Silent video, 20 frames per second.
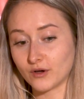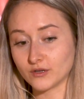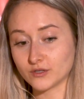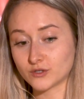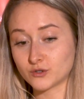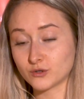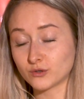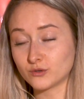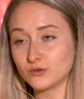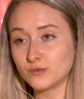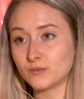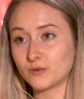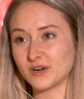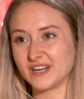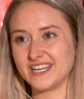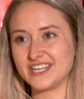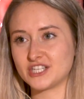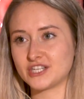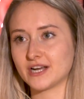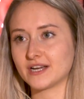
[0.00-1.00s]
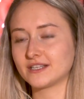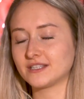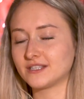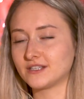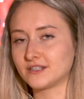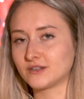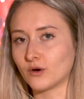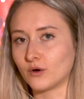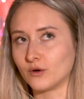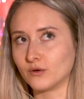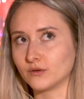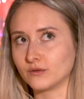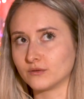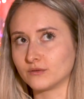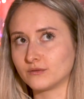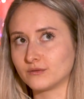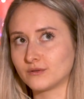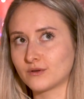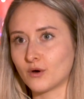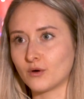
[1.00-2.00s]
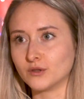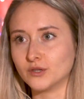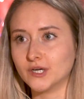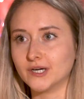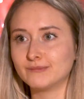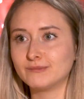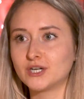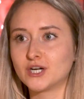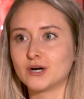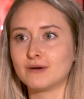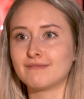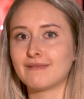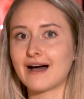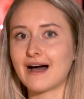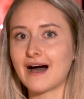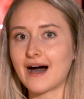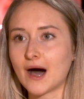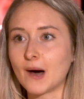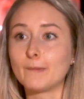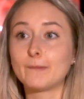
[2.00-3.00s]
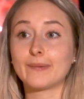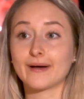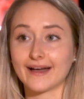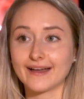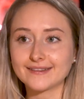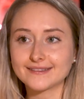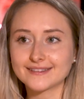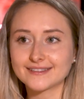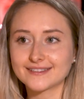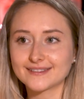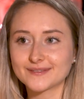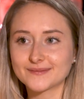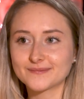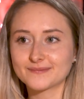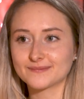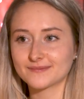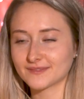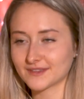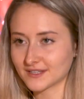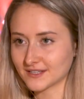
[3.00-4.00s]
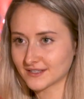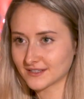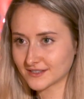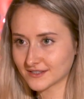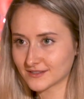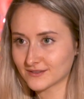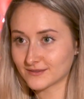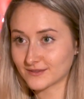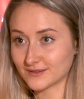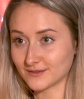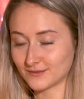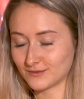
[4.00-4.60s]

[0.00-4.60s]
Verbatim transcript: surtout pour les gens qu'on nomme comme empathes. Hmm.